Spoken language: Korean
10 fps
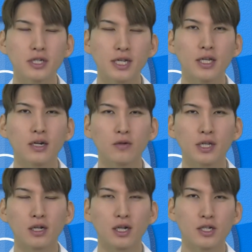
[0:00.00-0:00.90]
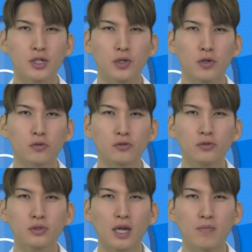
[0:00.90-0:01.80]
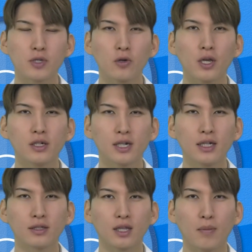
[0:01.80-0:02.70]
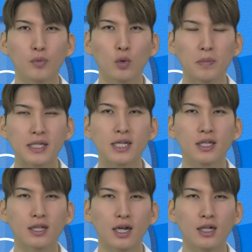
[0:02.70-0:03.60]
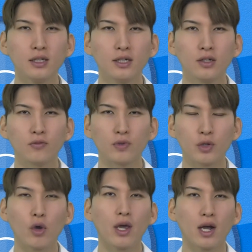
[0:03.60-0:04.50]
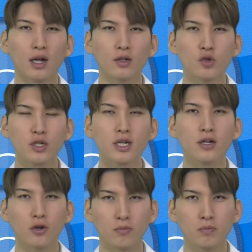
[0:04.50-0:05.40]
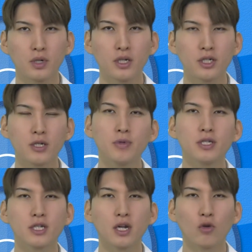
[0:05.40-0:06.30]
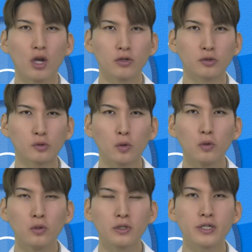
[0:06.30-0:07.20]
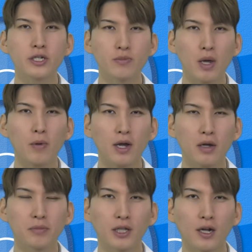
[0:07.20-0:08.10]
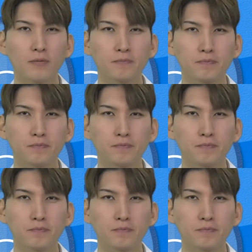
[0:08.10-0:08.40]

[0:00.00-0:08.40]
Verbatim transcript: 증상이라고 생각하시는 경우 담석에 의한 담도 폐색이나 위궤양, 췌장염, 십이지장궤양 등도 의심해봐야 합니다.